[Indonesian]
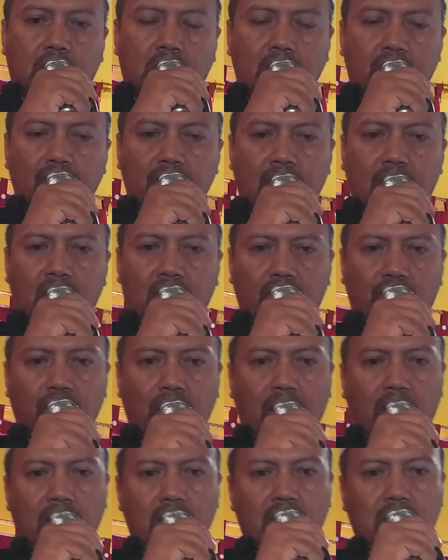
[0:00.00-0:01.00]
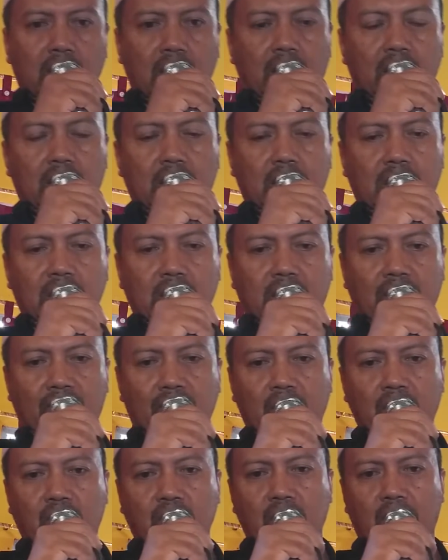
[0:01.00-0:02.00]
kemanfaatan dan
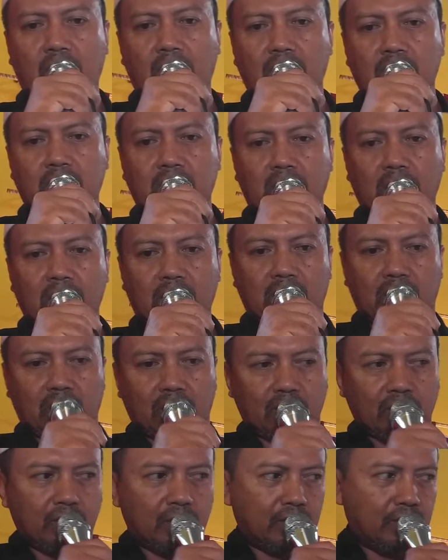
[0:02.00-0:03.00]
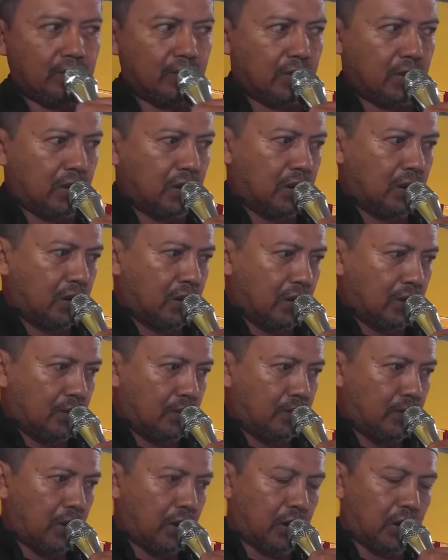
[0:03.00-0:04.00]
kemaslahatan
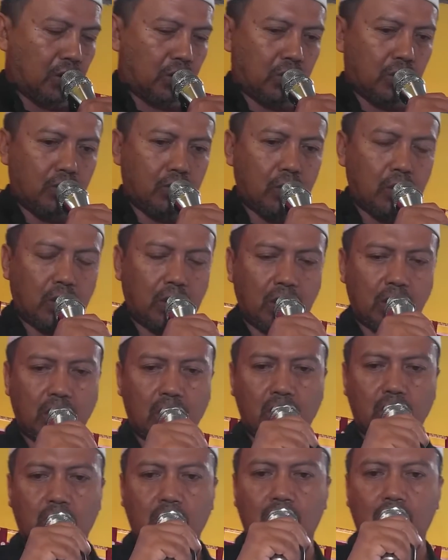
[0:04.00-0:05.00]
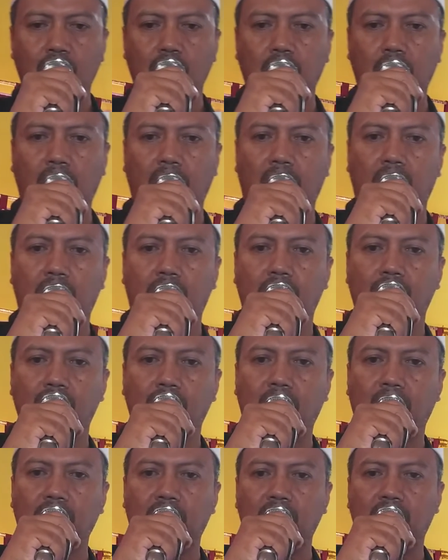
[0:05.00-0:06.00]
bagi tubuh kita semua,
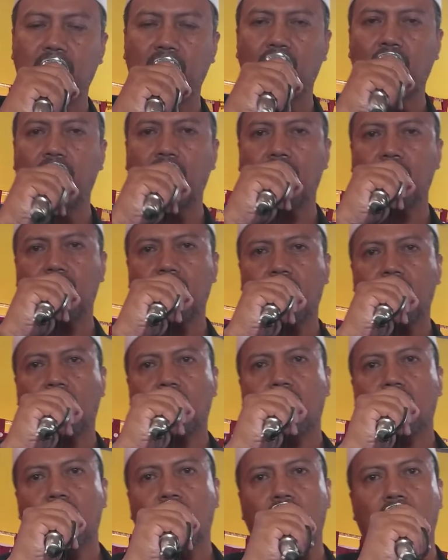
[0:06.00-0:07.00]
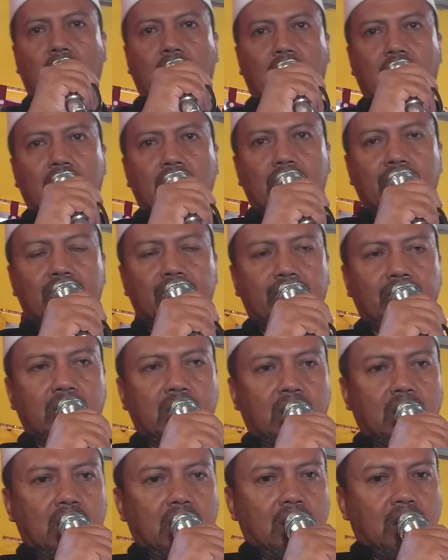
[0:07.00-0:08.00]
bagi jiwa kita semua.
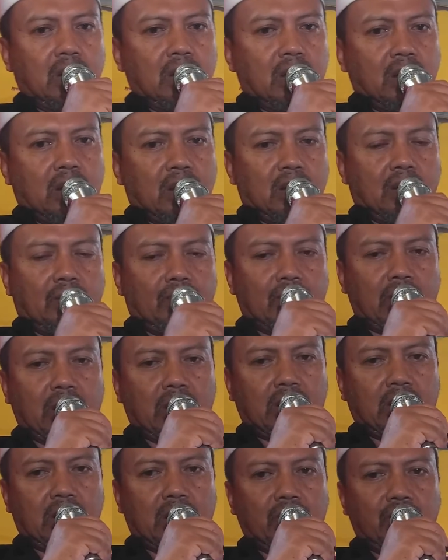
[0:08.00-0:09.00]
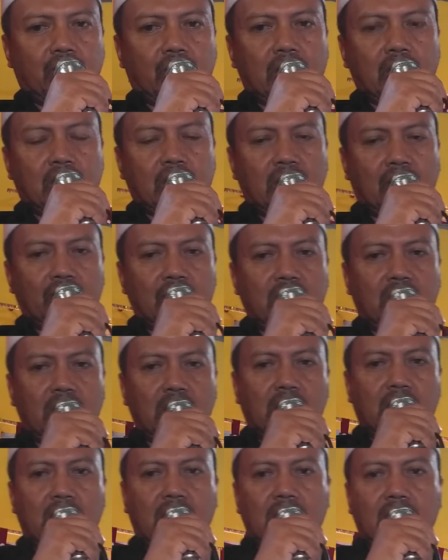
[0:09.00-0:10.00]
Maka puasa
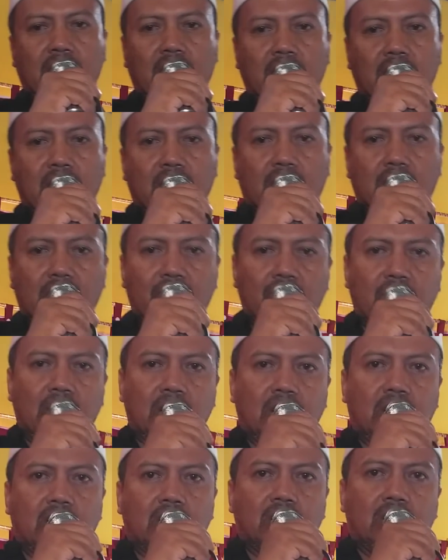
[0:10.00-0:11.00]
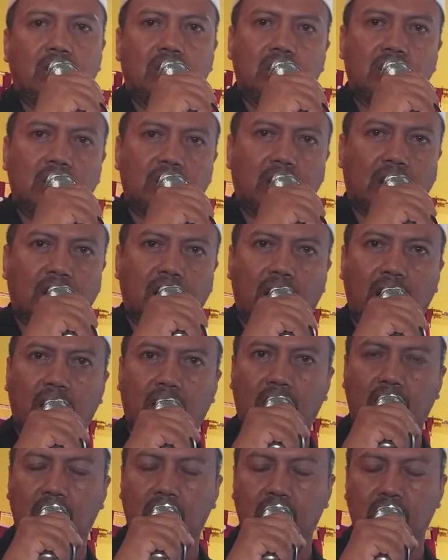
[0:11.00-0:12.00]
menjadikan kita lebih
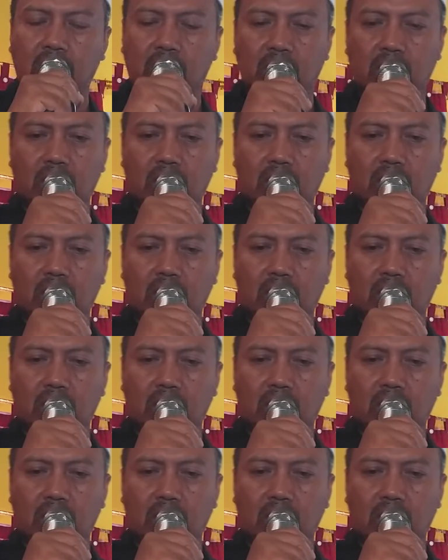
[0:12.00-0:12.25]
tenang,